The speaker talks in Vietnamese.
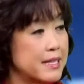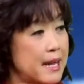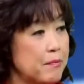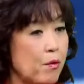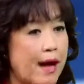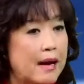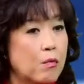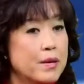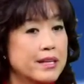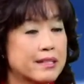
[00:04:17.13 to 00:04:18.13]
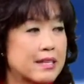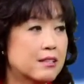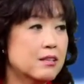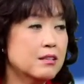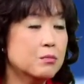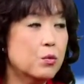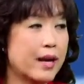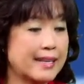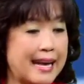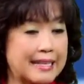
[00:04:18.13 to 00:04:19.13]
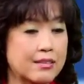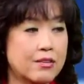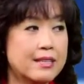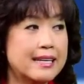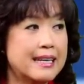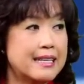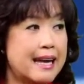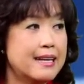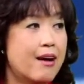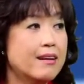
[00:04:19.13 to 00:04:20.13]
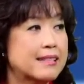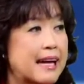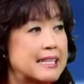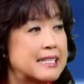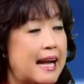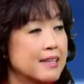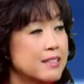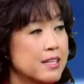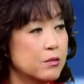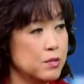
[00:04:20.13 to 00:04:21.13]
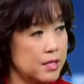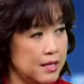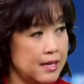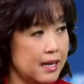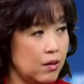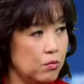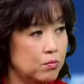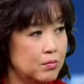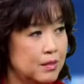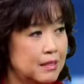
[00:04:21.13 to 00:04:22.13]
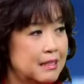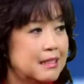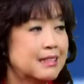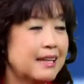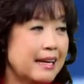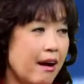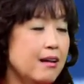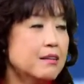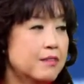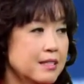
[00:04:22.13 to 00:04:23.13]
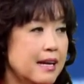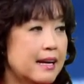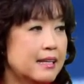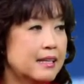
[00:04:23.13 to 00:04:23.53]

chị đem qua không biết là chị có mua căn nhà chị có ký cái giấy đó là tài sản riêng của chị hay không cái đó là vấn đề